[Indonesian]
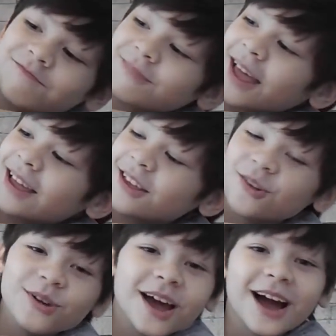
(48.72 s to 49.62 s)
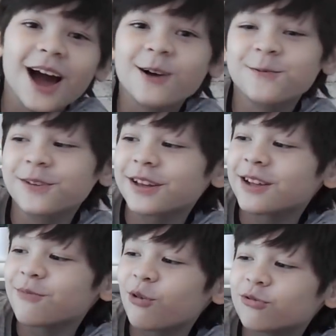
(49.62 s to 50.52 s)
thank you ya kak
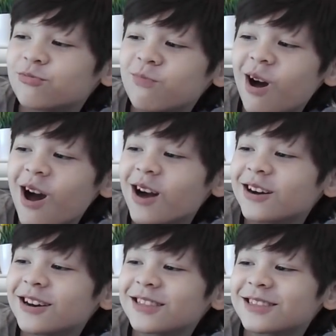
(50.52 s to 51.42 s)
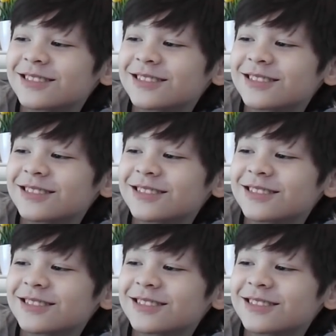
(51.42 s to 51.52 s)
April bagus banget